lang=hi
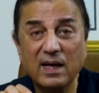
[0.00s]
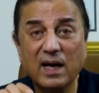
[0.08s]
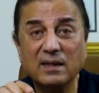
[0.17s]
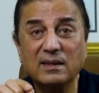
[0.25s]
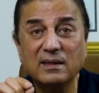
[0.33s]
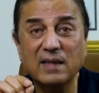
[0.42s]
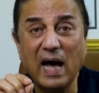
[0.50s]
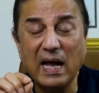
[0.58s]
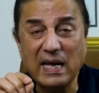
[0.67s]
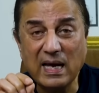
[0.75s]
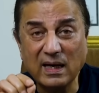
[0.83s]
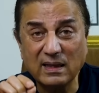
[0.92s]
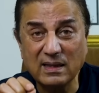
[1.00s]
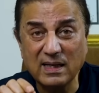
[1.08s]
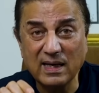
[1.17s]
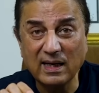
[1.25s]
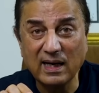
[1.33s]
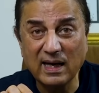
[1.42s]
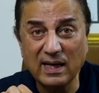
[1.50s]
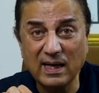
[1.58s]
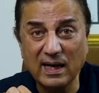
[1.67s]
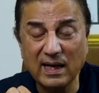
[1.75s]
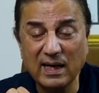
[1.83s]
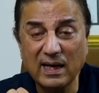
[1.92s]
यहाँ तारीख दी गई
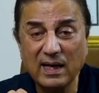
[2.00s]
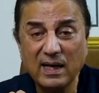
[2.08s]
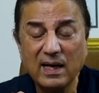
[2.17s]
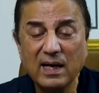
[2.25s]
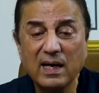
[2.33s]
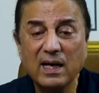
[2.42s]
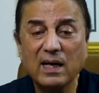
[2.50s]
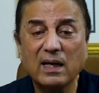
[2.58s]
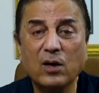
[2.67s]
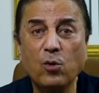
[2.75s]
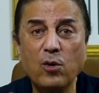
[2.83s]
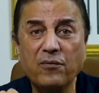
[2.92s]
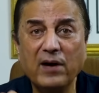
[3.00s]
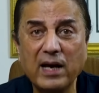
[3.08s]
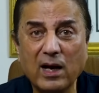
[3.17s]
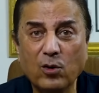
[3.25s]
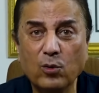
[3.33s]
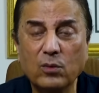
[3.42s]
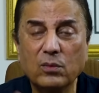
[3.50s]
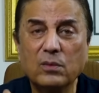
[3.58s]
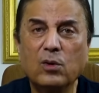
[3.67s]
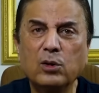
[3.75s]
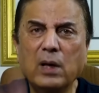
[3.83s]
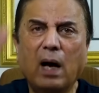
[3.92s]
है कि कुल फ़ैकून
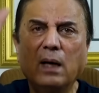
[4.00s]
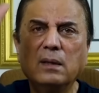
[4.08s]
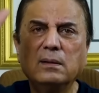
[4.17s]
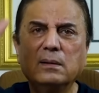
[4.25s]
या